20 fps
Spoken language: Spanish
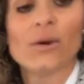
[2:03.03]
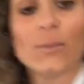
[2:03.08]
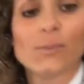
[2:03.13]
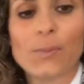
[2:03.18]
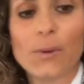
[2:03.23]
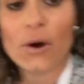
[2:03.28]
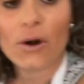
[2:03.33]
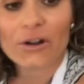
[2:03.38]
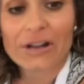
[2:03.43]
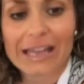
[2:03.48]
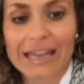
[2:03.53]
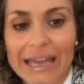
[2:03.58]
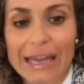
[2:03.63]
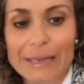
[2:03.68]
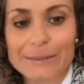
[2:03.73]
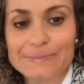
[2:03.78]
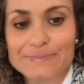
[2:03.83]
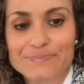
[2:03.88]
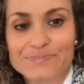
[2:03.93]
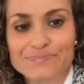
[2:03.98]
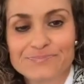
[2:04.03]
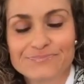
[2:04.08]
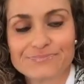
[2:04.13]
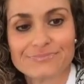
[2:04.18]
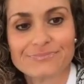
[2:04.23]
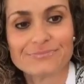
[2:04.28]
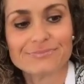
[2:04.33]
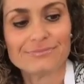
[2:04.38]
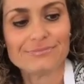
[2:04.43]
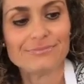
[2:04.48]
porque
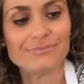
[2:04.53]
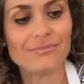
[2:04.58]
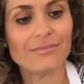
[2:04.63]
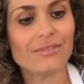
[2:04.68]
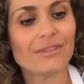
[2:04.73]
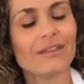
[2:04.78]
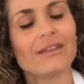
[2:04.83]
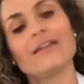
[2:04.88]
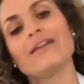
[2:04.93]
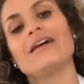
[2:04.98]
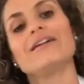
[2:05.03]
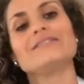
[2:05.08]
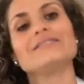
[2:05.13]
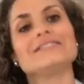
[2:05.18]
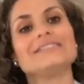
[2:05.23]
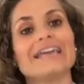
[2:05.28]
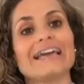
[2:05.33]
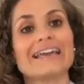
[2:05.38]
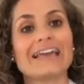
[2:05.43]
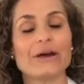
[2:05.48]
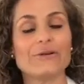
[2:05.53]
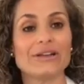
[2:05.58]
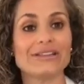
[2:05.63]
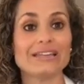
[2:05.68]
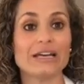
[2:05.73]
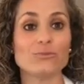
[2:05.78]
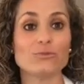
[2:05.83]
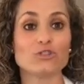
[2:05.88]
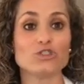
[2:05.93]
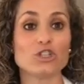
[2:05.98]
sé que
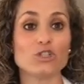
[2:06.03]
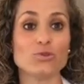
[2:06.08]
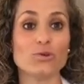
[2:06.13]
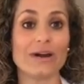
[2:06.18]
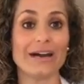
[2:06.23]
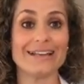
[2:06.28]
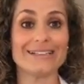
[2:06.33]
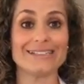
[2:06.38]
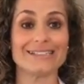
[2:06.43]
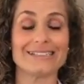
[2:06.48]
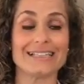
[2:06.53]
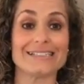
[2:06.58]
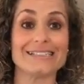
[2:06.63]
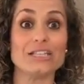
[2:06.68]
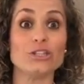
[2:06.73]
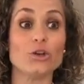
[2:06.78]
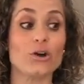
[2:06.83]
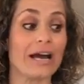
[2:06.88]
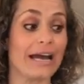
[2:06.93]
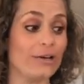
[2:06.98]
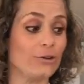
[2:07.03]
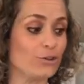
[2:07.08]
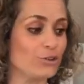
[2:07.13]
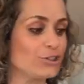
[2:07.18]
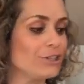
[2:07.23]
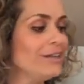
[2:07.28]
ahorita en muchos lugares está haciendo calor.